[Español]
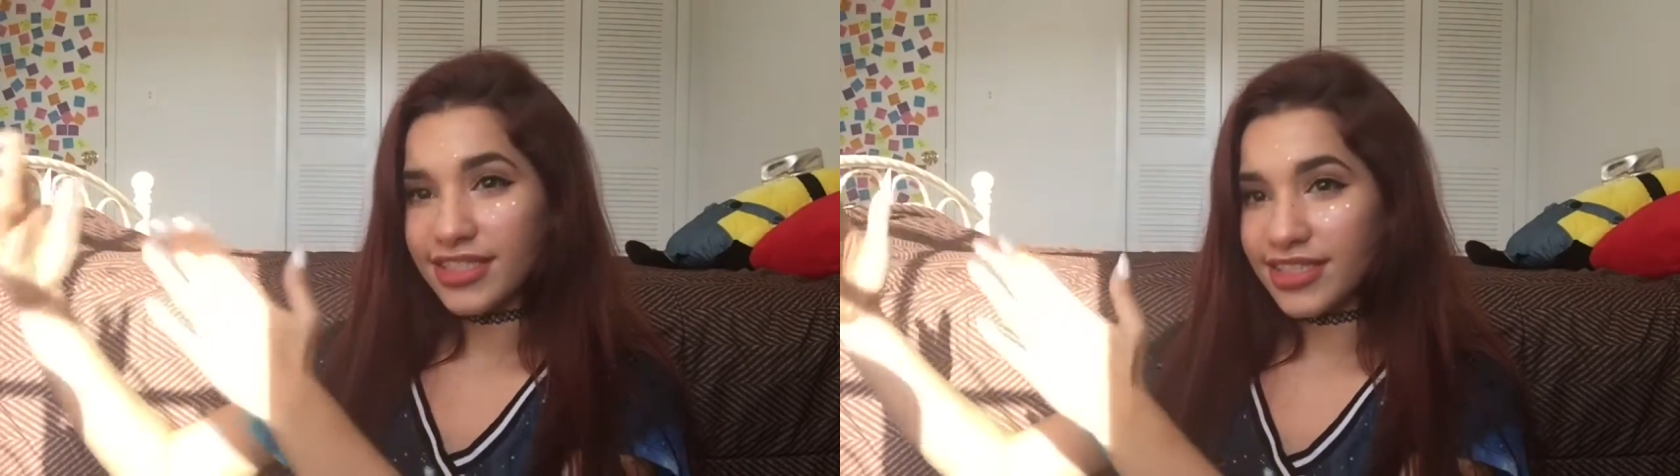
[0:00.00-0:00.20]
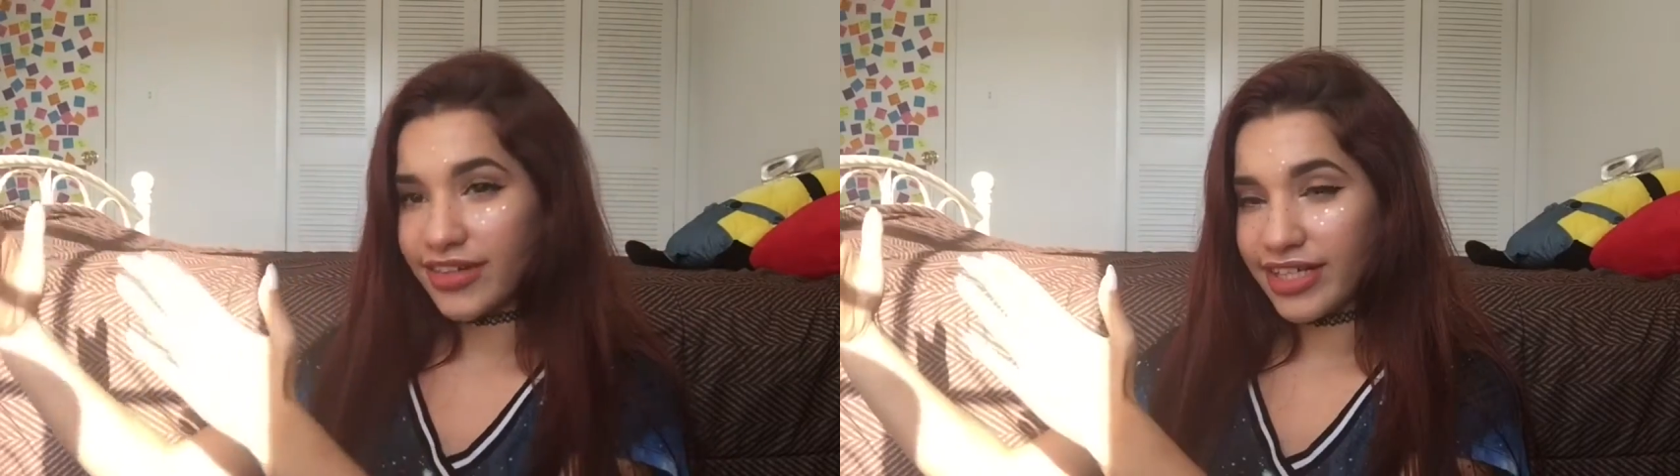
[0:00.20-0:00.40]

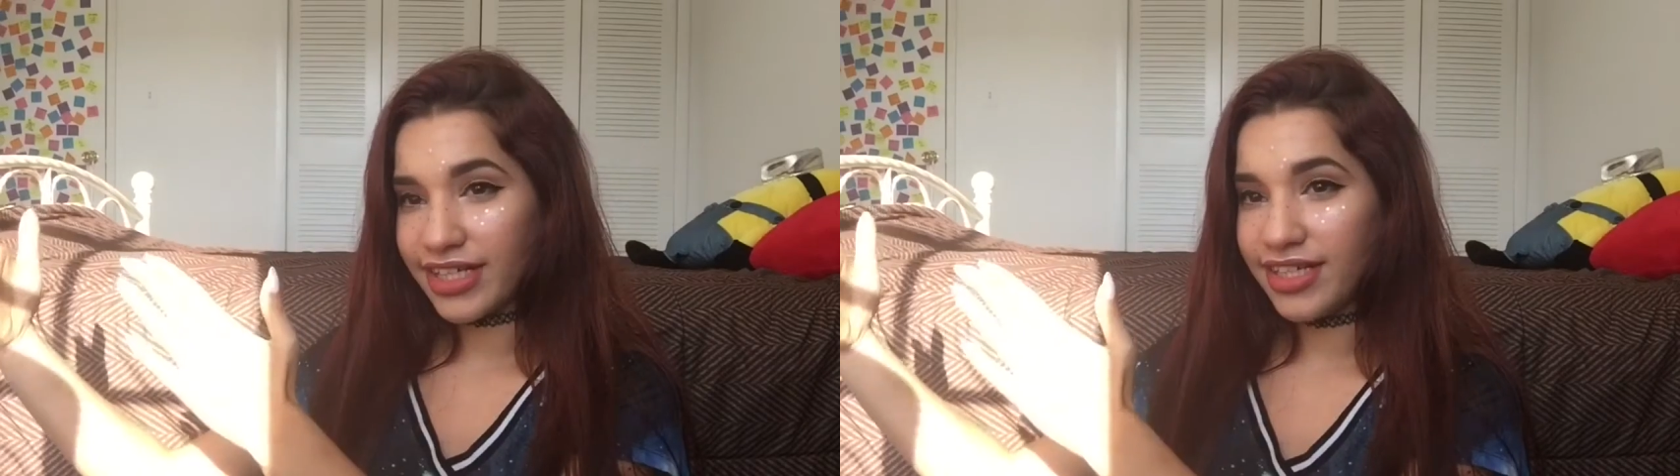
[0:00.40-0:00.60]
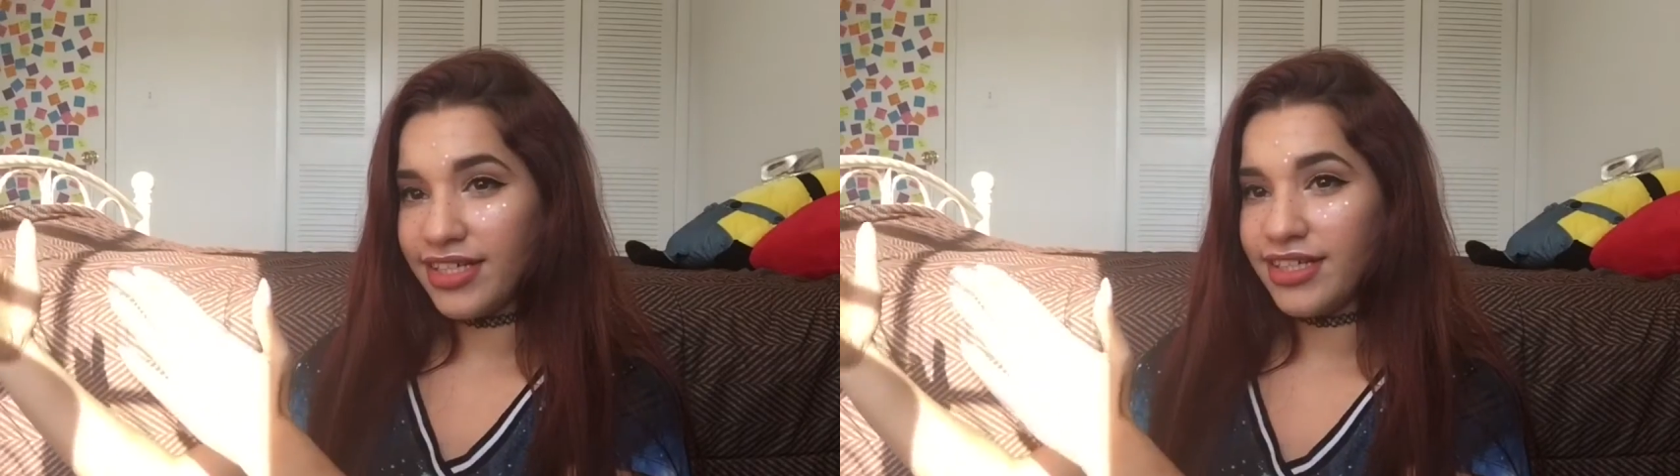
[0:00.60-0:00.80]
Estaba
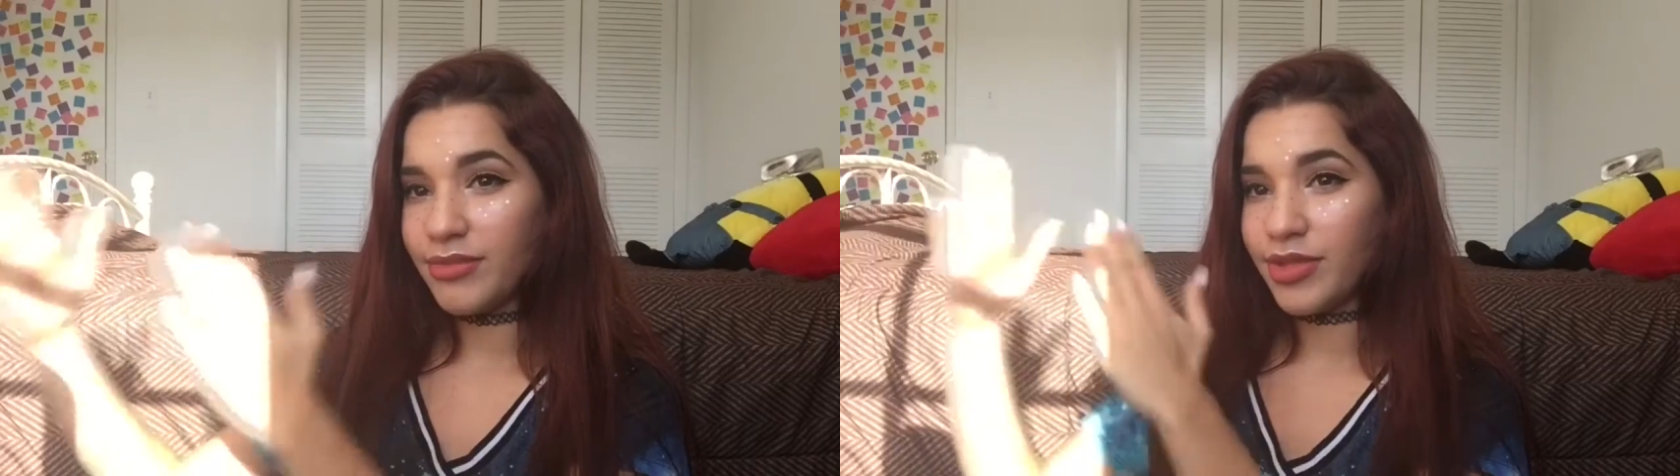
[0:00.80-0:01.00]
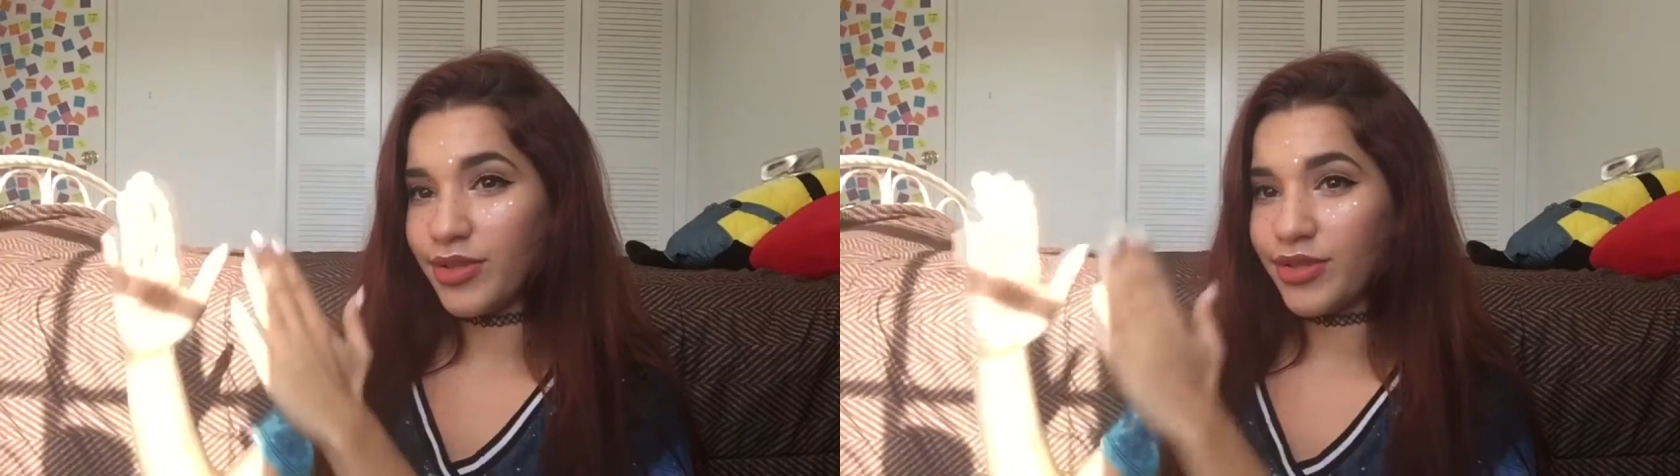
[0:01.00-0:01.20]
aquí,
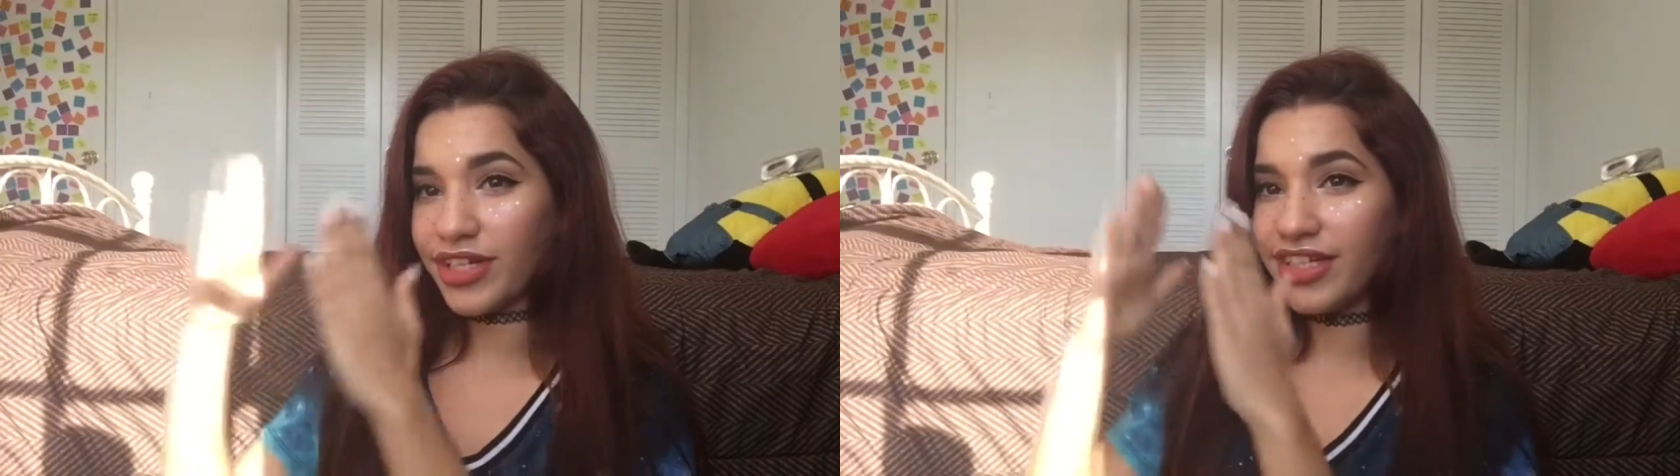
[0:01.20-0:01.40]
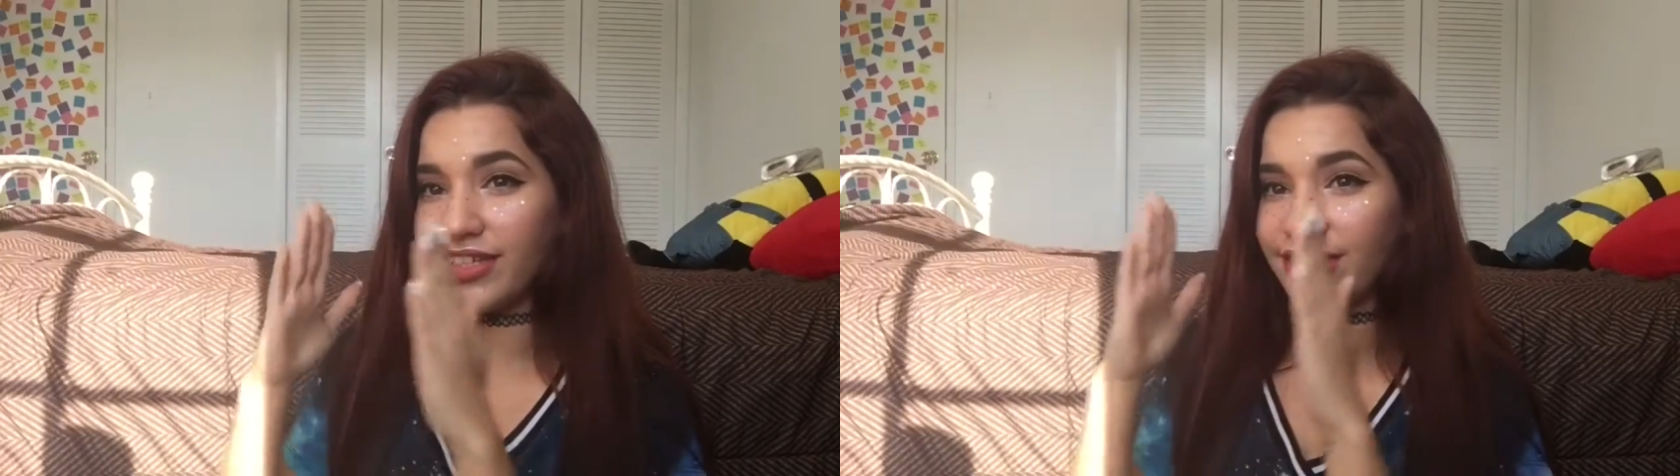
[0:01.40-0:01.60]
me he ido
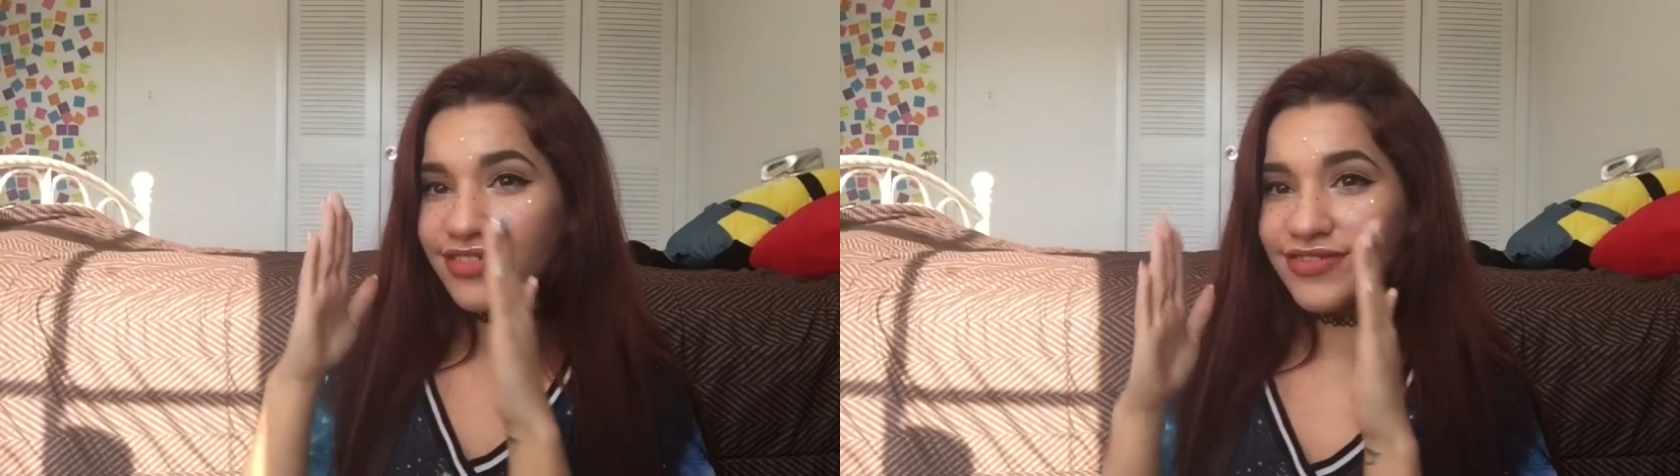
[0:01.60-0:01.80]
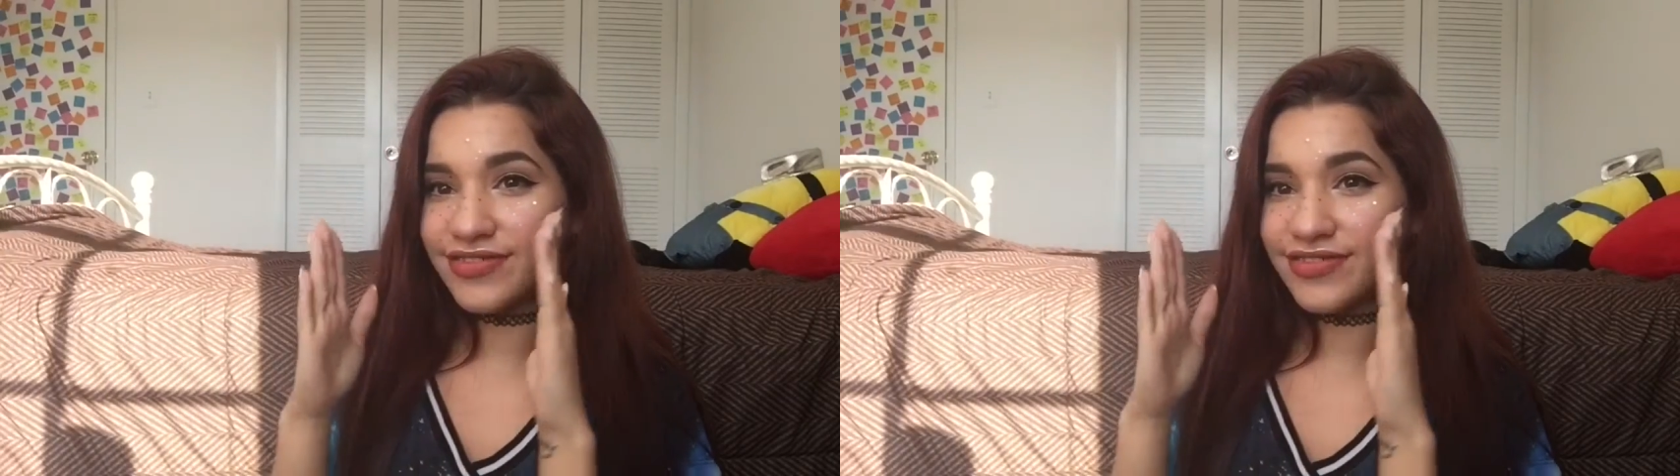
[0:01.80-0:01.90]
corriendo